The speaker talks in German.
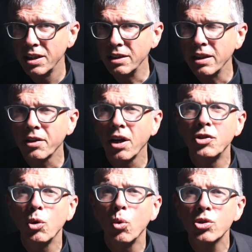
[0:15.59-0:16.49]
In der
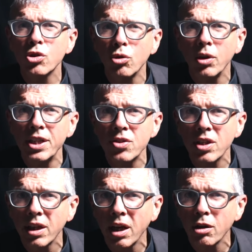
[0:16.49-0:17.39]
grandiosen
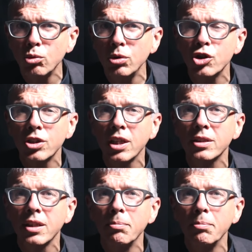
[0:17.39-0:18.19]
Kulisse der Lagunenstadt